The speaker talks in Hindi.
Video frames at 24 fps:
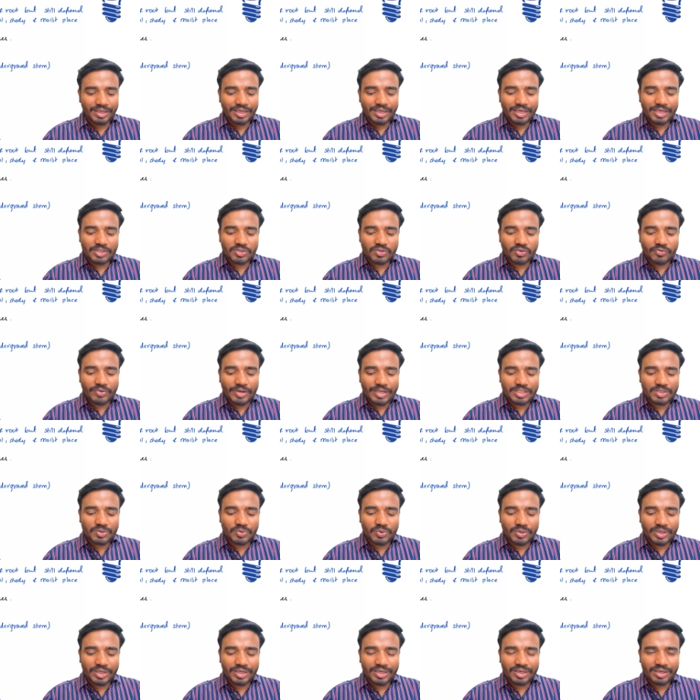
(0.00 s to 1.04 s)
इसको
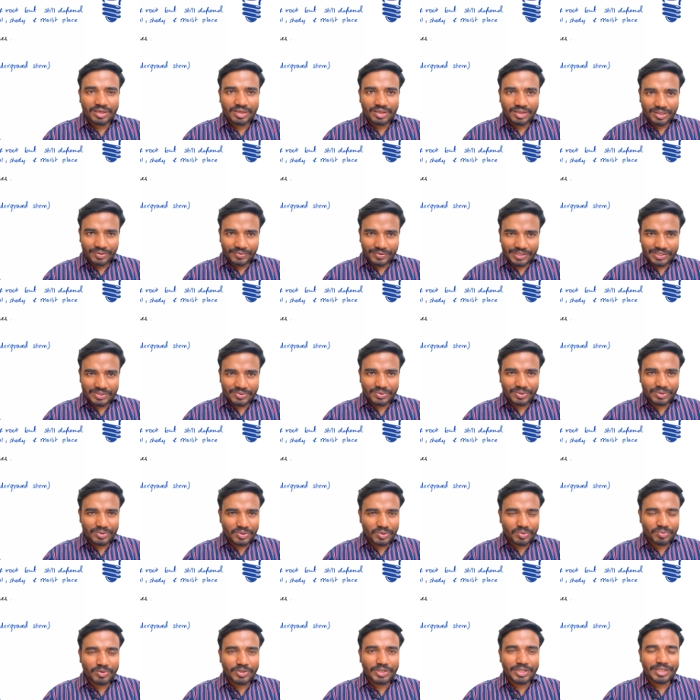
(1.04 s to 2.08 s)
वेस्कुलर वैस्कुलर क्यों
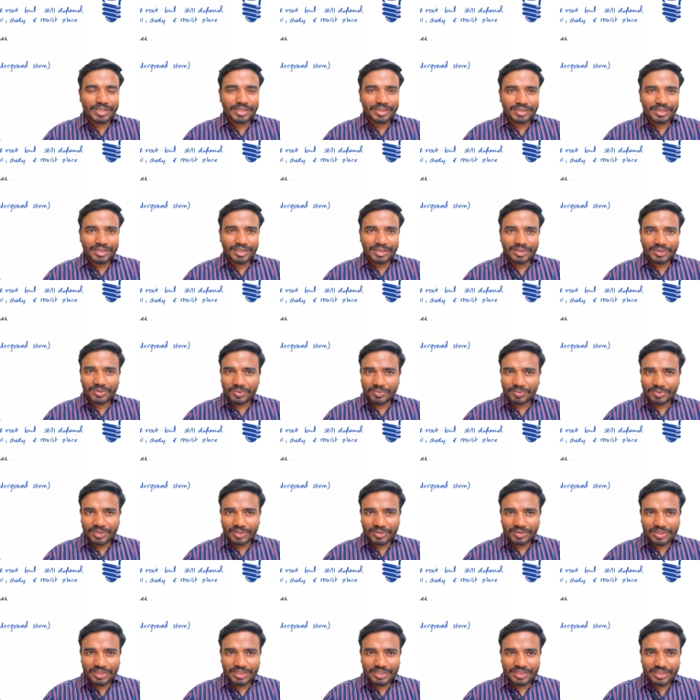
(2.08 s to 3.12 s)
बोला जाता है क्यों बताओ
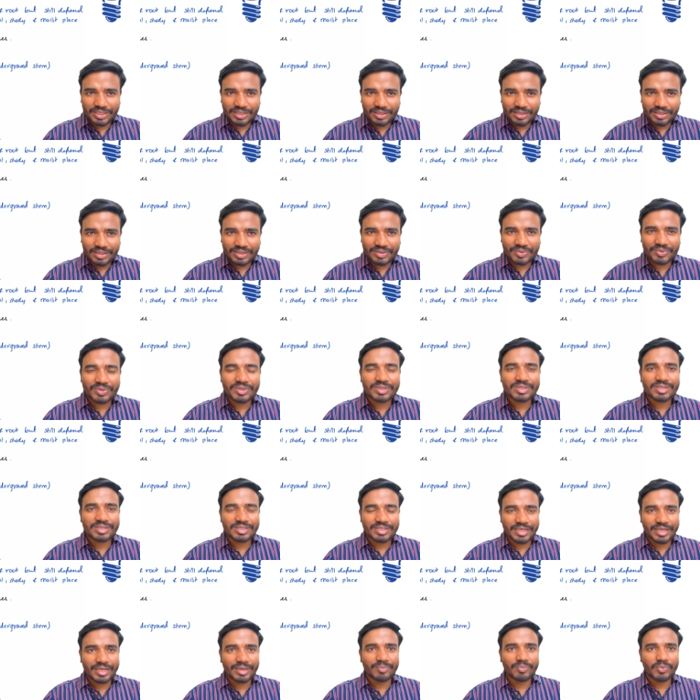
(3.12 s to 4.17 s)
जल्दी से क्योंकि इसका
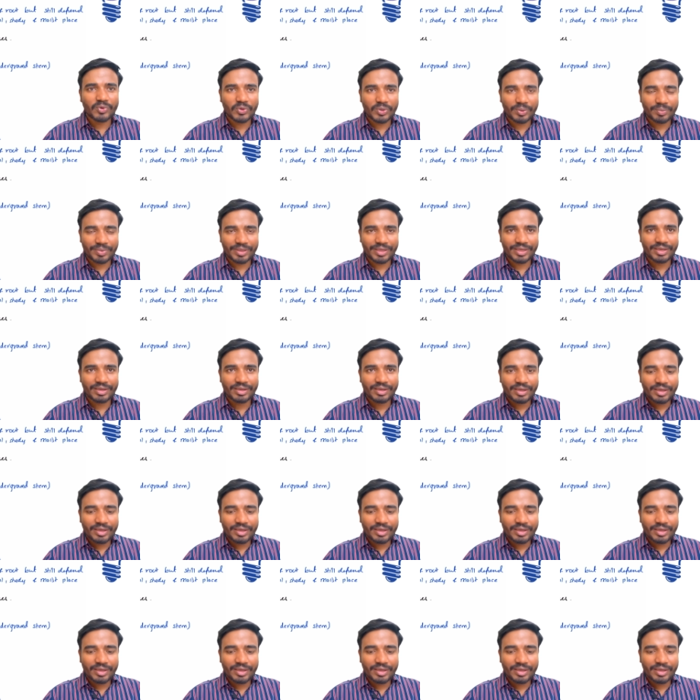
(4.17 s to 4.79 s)
जालम फ्लोएम है